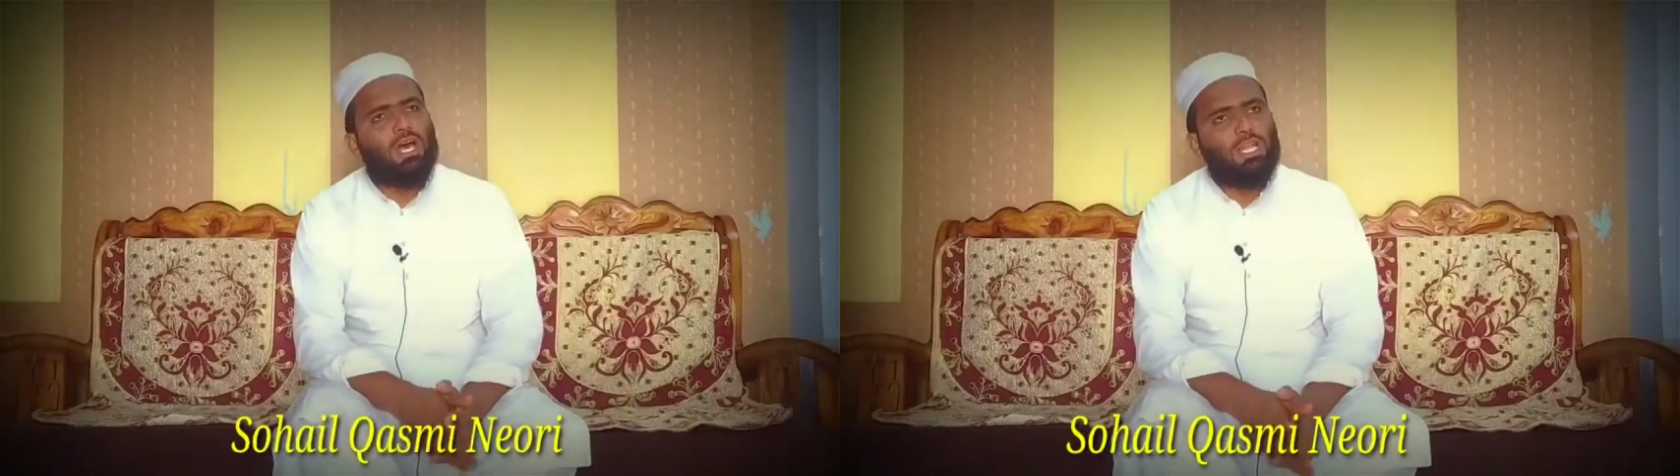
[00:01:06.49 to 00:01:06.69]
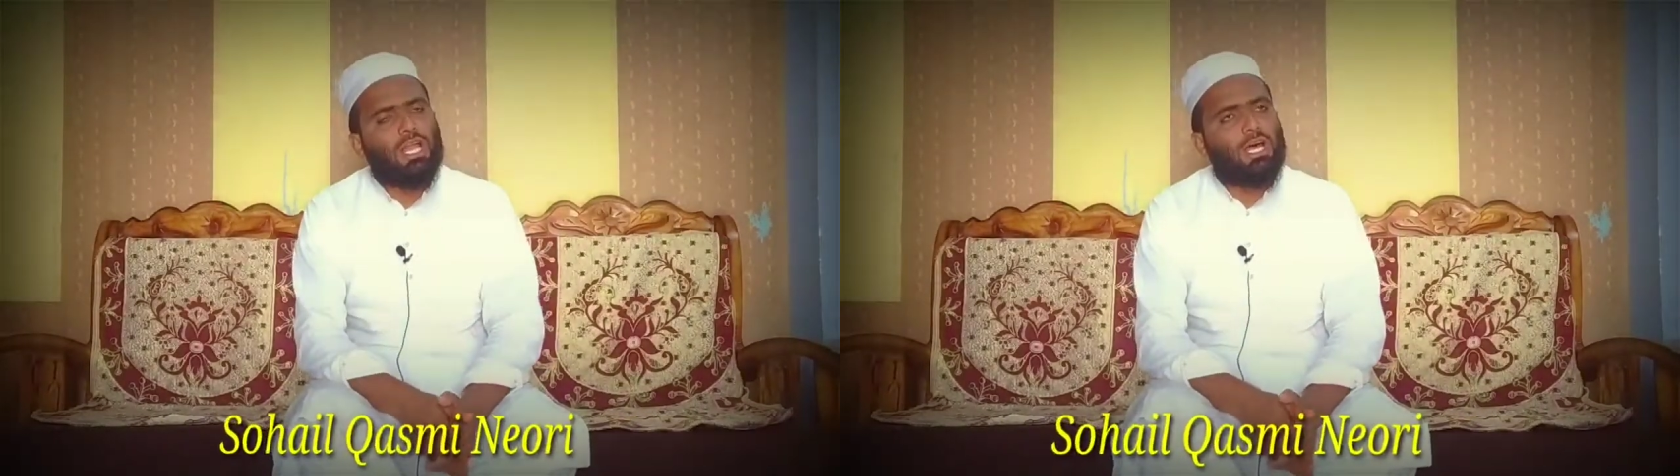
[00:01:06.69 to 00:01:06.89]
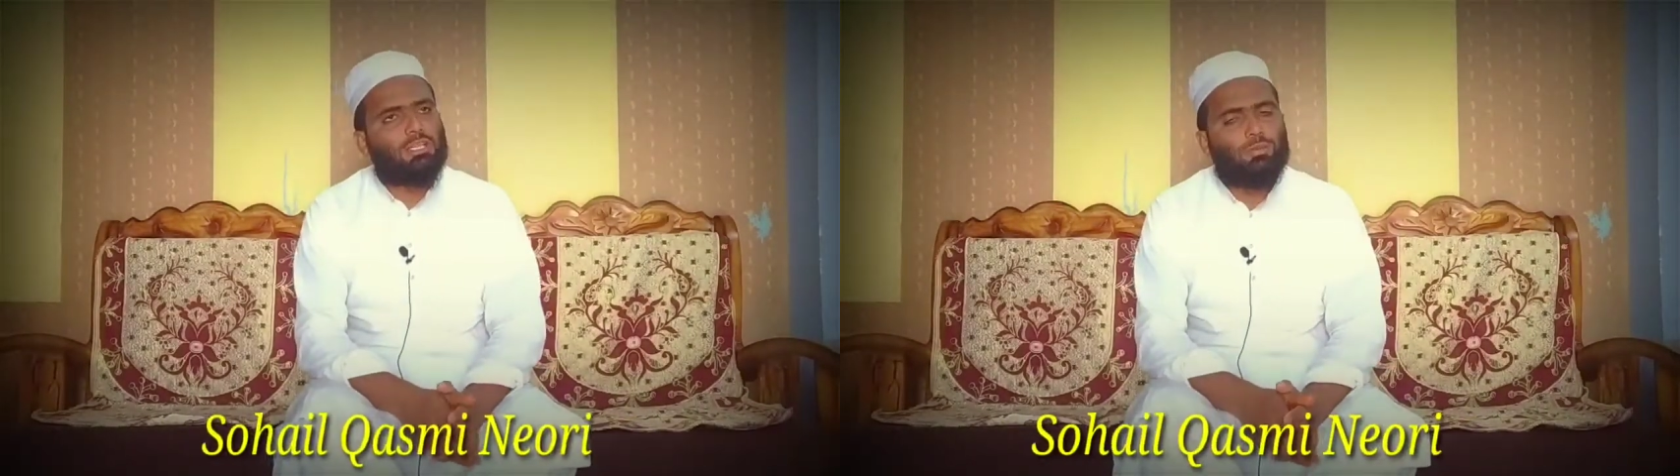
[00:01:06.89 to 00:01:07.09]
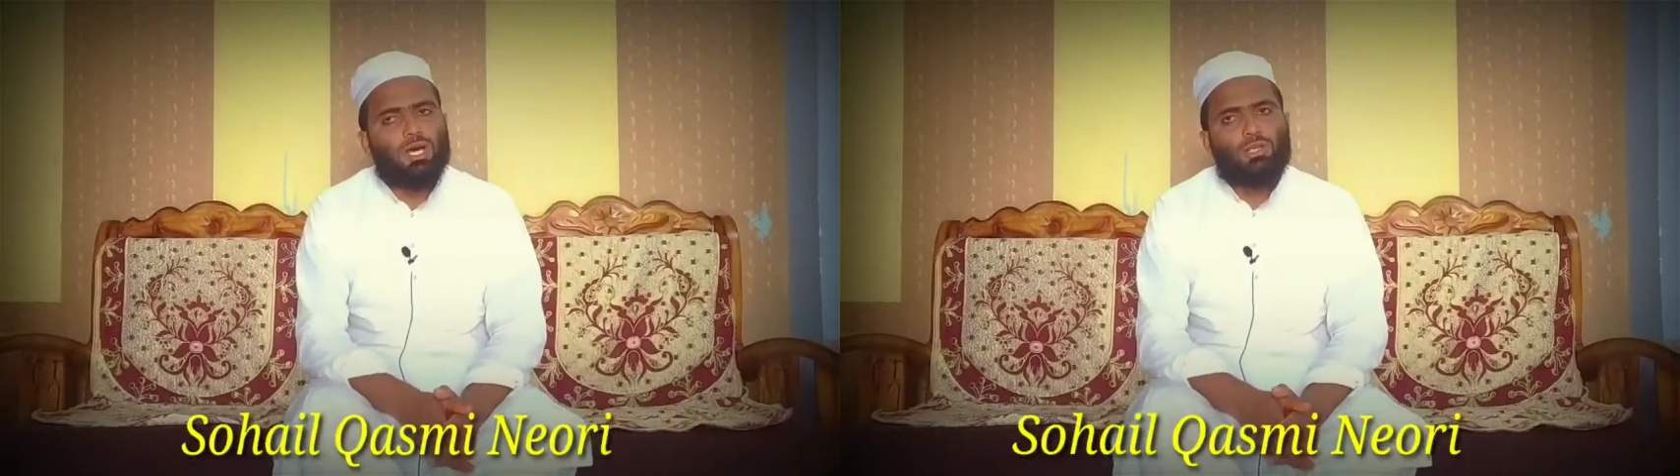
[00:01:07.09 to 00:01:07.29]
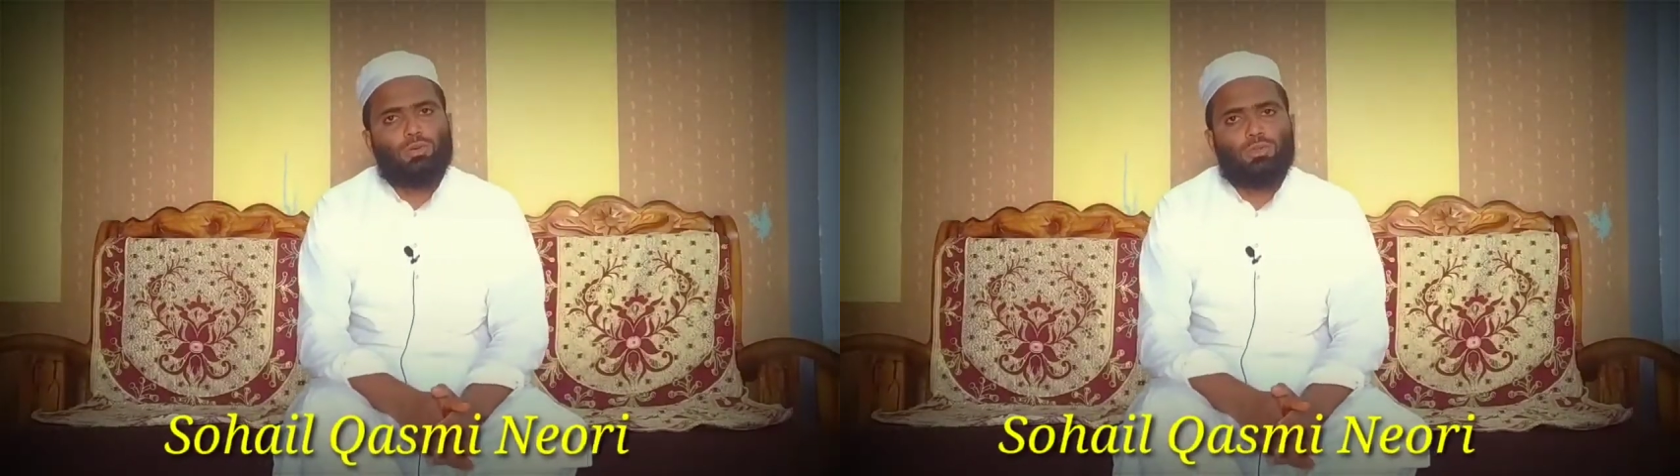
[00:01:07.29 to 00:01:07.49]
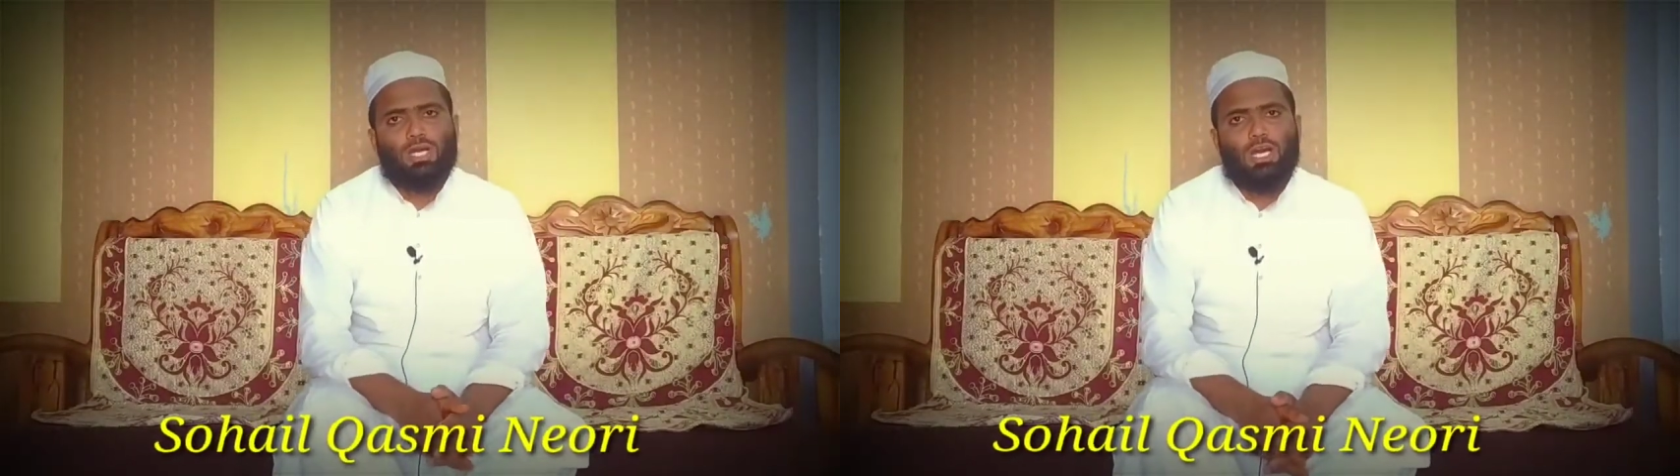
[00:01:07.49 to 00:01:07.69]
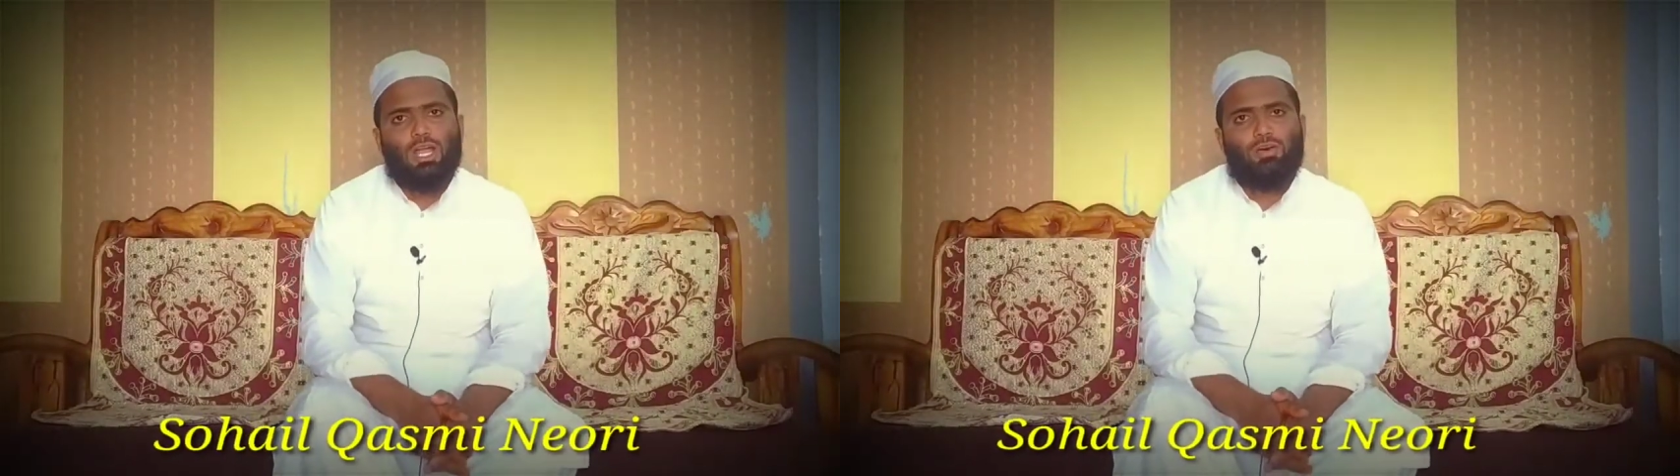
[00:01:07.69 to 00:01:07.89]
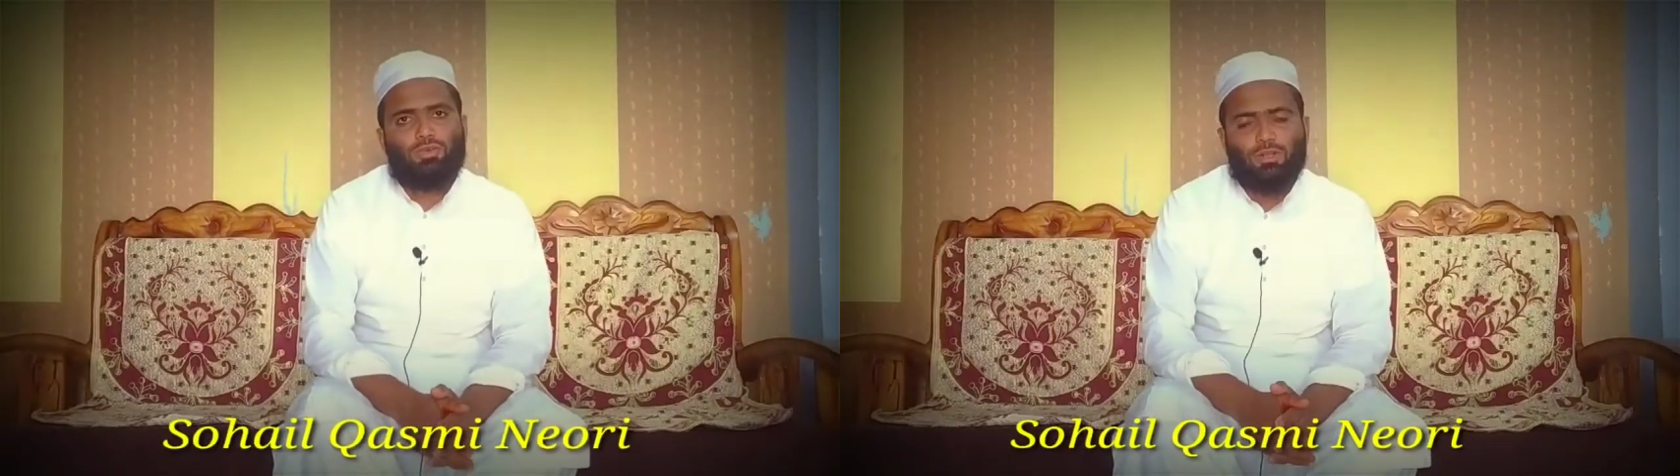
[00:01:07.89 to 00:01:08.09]
अल्लाह तबारक
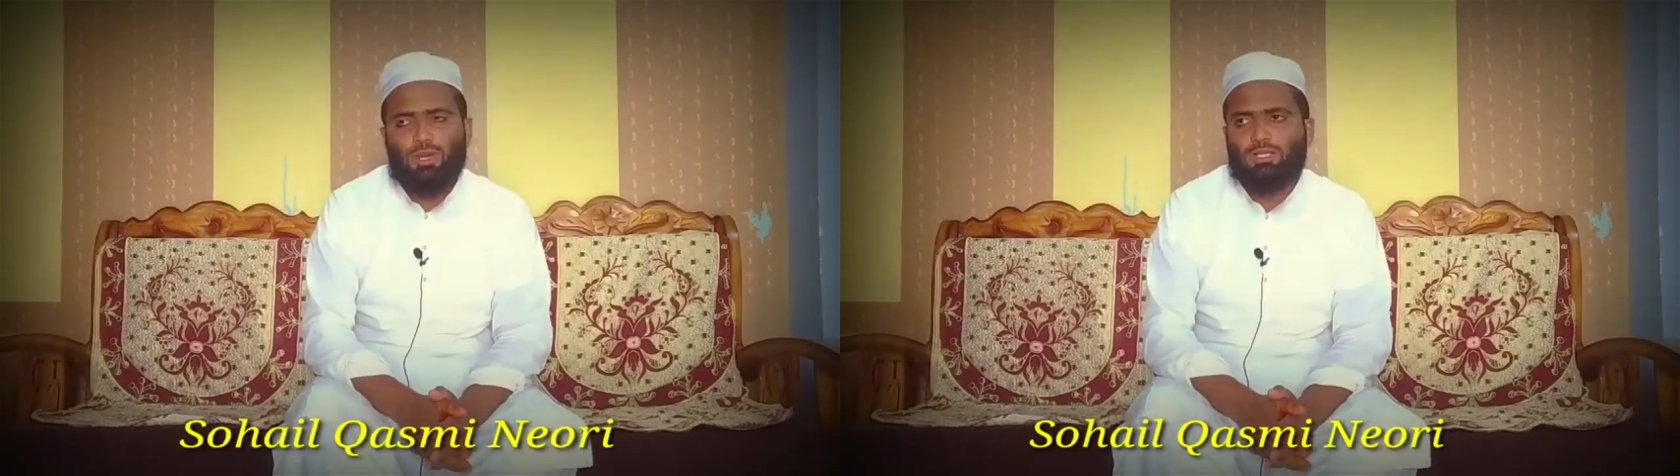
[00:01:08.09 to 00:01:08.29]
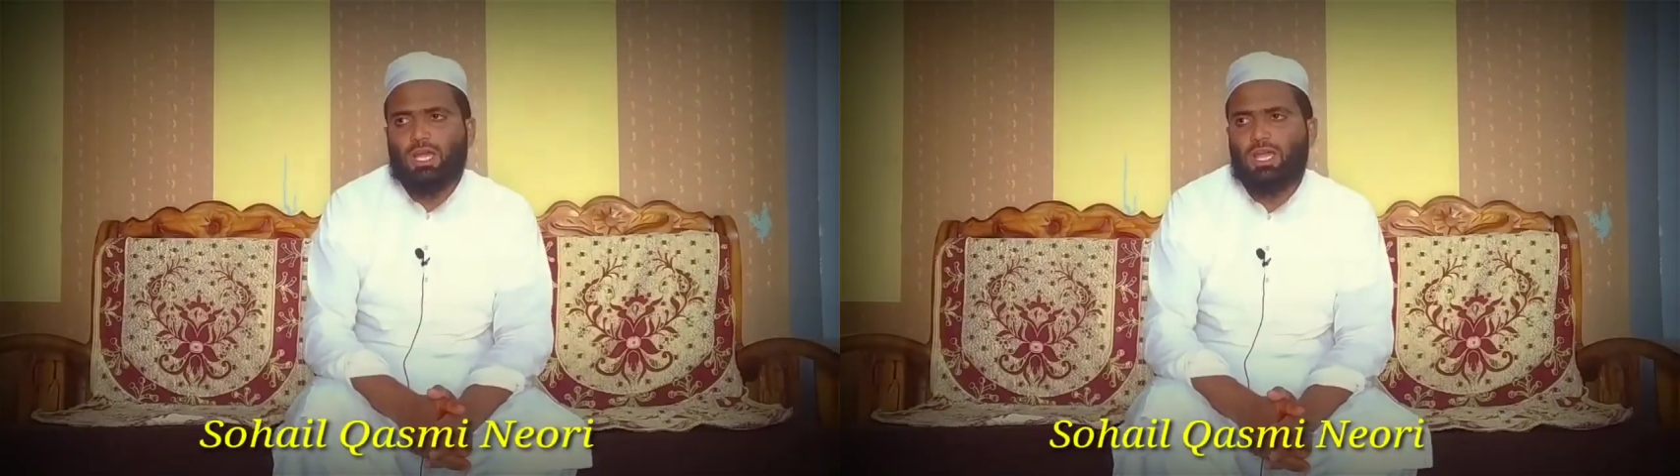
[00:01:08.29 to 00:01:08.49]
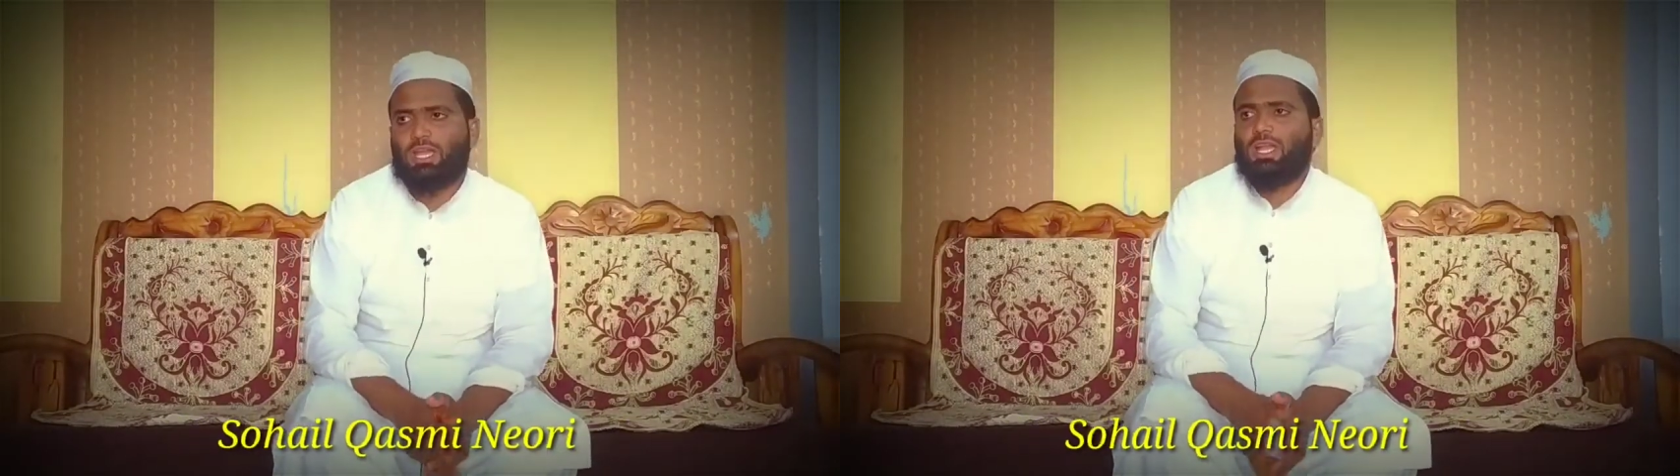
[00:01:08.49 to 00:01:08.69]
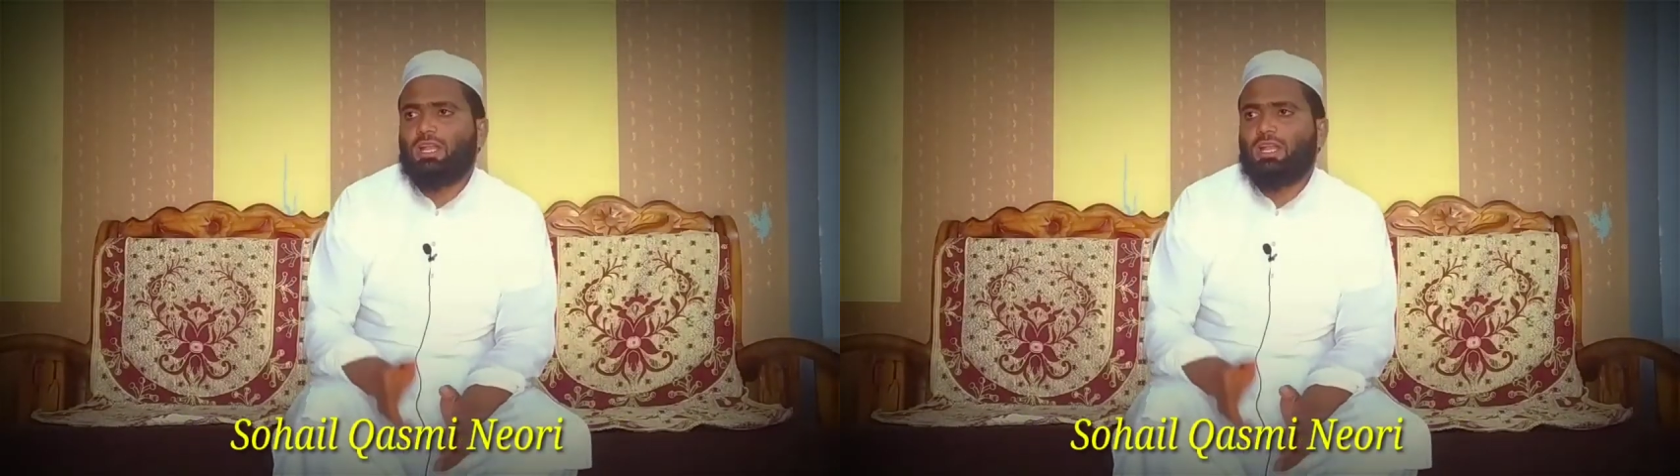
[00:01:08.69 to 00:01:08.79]
ताली फरमाता है